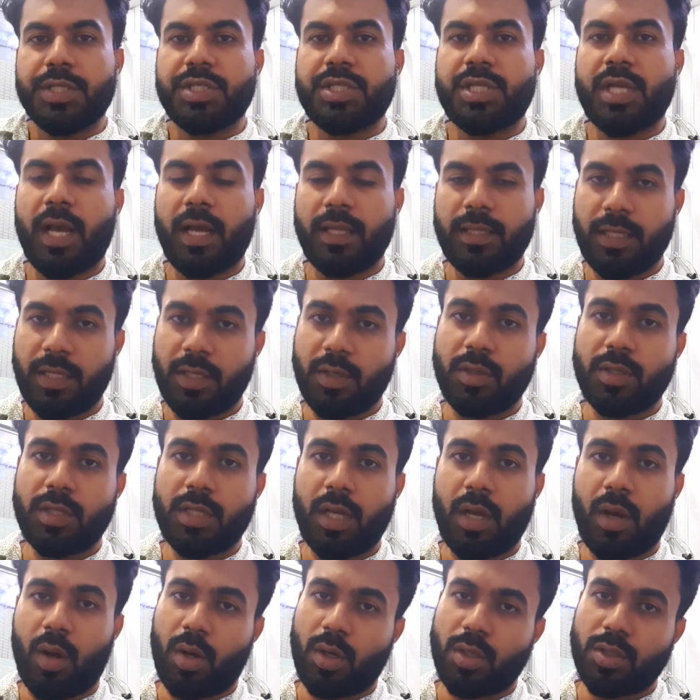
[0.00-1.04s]
স্বাধীনতা
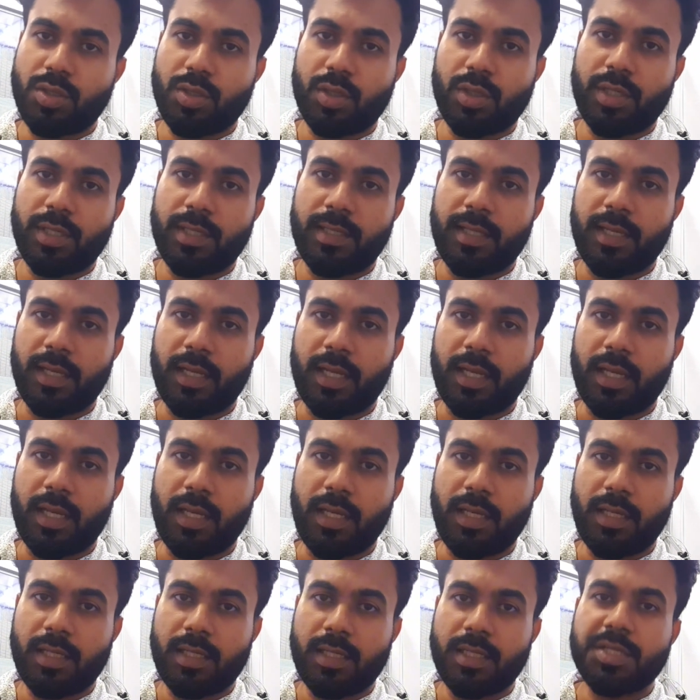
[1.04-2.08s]
অর্জনের থেকে
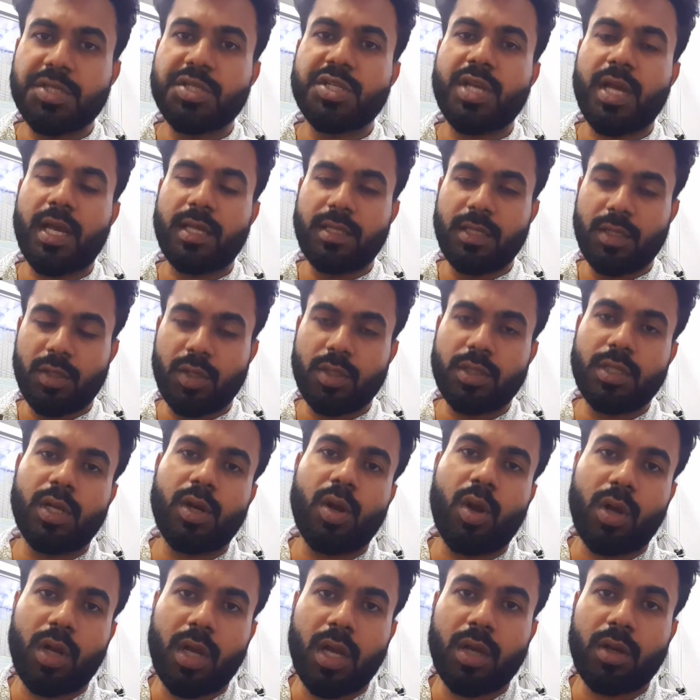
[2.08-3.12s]
স্বাধীনতা
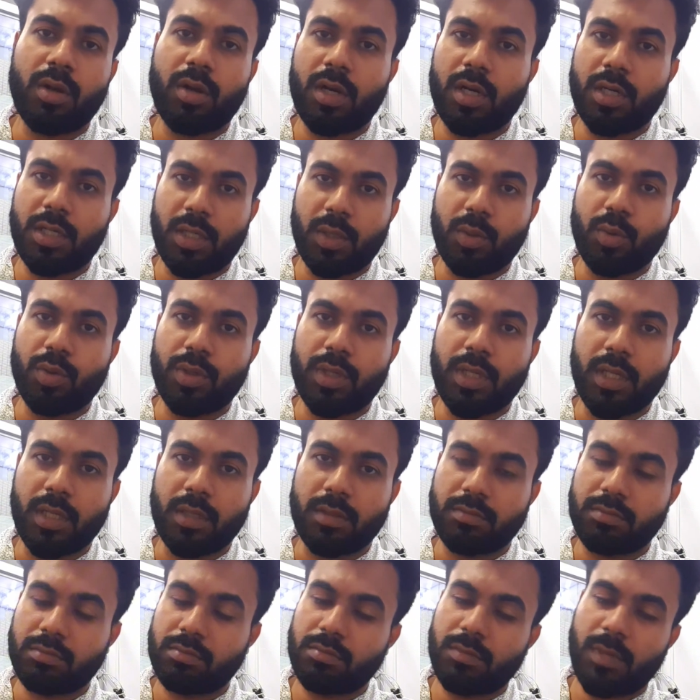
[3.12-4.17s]
রক্ষা করাটা কঠিন
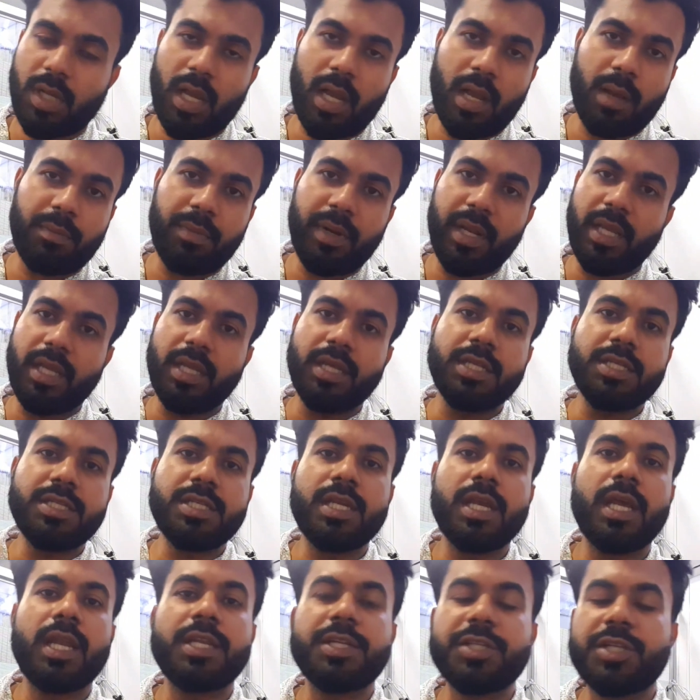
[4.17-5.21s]
আমরা
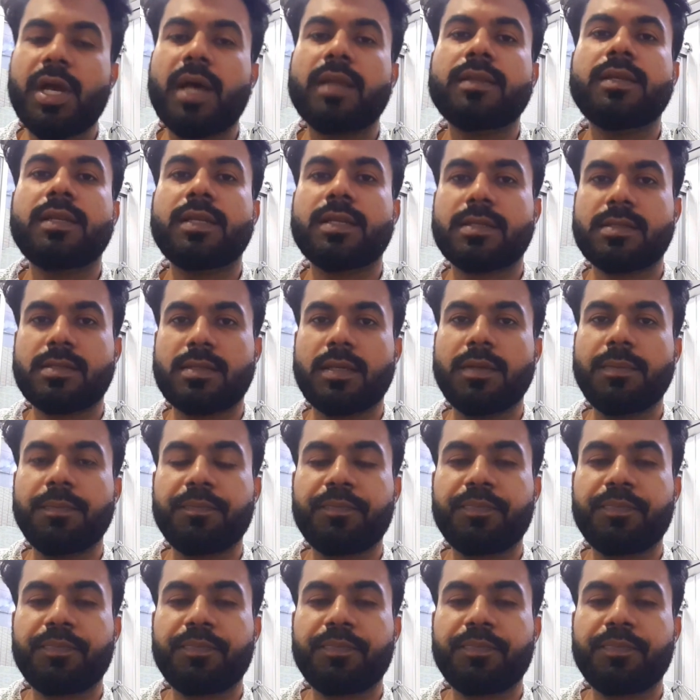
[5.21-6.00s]
ইনিশিয়ালি স্বাধীন আছি